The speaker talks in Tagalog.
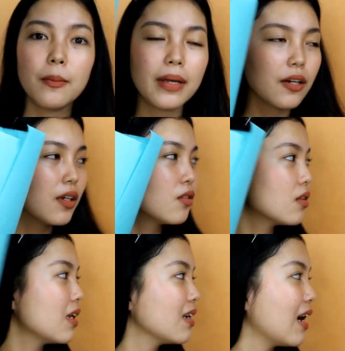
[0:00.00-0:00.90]
Pero ito
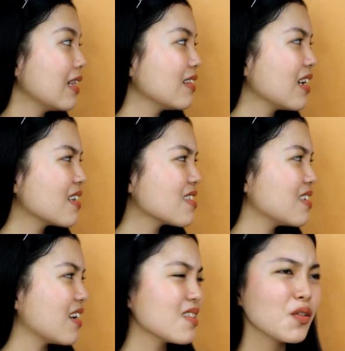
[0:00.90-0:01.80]
talaga, ang tigas
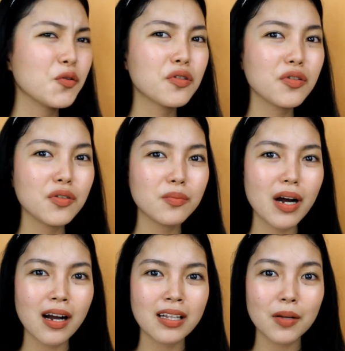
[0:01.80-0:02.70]
niya. Siguro
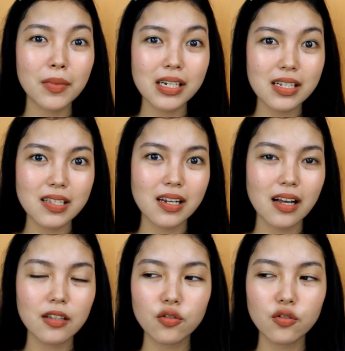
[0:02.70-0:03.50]
baka na mali sila.